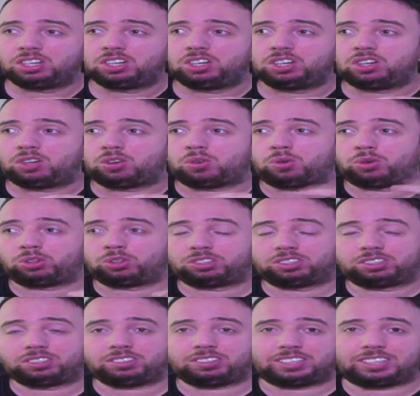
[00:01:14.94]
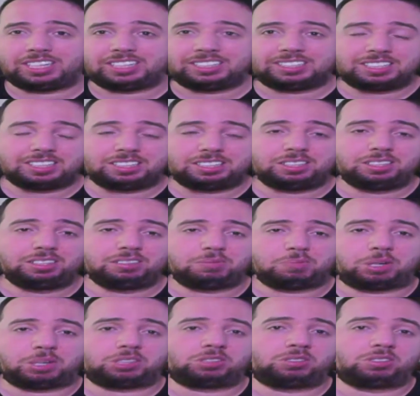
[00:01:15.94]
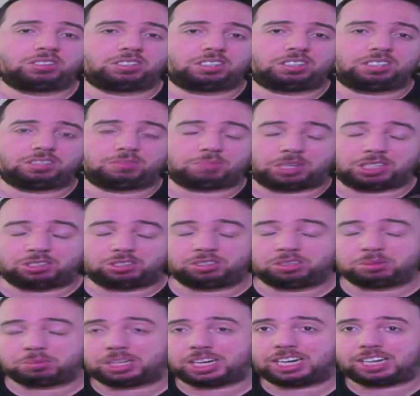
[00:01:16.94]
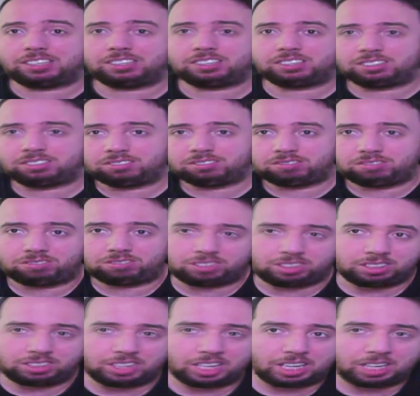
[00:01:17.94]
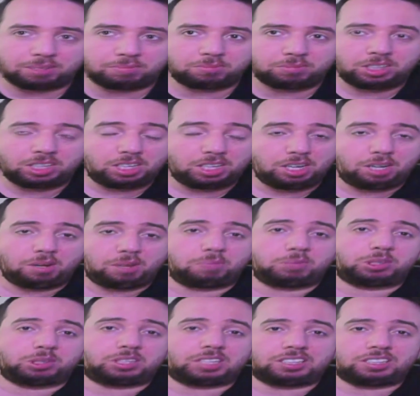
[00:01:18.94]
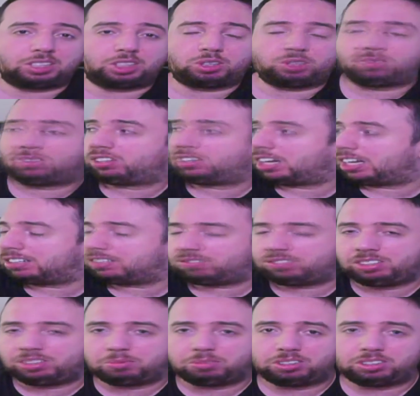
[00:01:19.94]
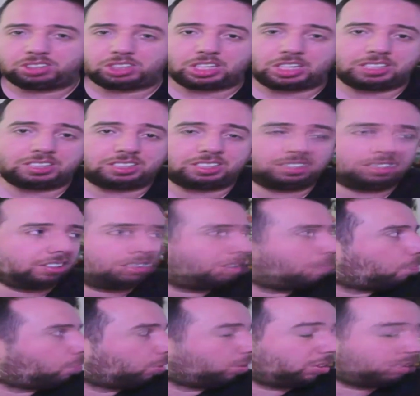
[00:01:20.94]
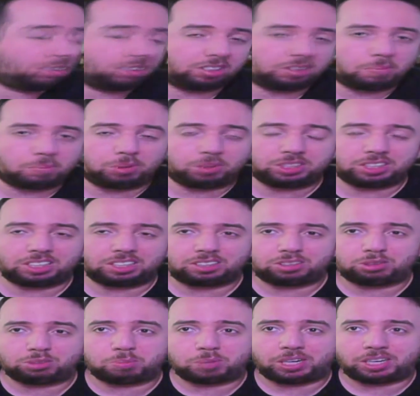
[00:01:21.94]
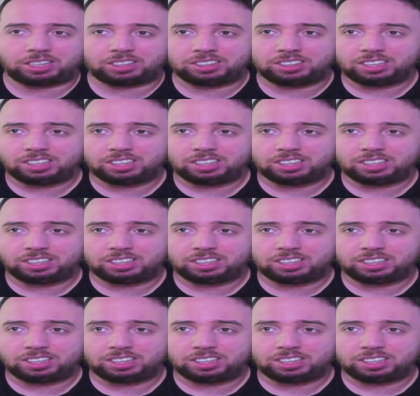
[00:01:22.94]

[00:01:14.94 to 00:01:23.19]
Und gegen City, bei so einem, bei so einem Kader, die die haben, bist du halt gezwungen, halt wie Chelsea den Bus, den Bus hinten zu parken.